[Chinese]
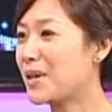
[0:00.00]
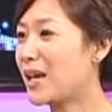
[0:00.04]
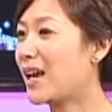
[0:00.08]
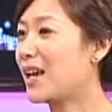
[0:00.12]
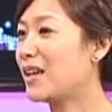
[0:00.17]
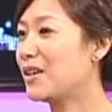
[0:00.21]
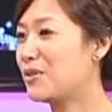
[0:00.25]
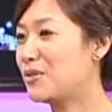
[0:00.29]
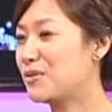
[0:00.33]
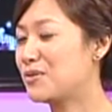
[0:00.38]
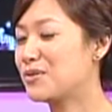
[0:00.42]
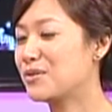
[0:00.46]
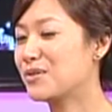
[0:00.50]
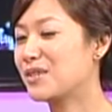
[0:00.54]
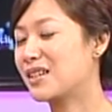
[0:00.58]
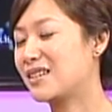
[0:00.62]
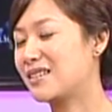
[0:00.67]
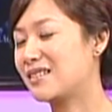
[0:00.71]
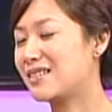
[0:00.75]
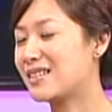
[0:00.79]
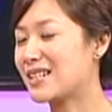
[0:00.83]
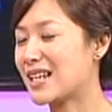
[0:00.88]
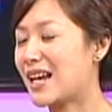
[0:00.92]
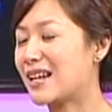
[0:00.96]
边还有就
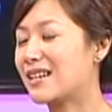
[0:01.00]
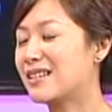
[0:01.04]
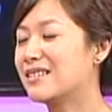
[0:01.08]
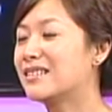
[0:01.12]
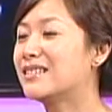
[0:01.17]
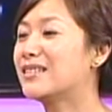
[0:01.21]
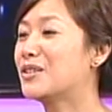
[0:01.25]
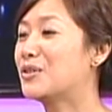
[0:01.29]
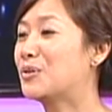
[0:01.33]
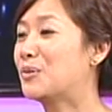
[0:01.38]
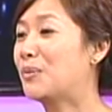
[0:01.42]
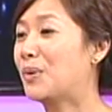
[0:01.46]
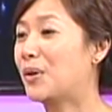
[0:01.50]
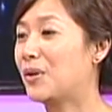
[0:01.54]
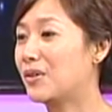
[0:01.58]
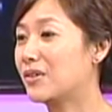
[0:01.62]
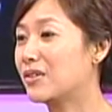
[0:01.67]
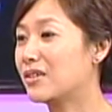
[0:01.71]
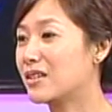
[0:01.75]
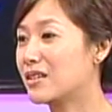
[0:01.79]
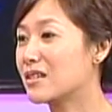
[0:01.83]
很家人的那种朋友也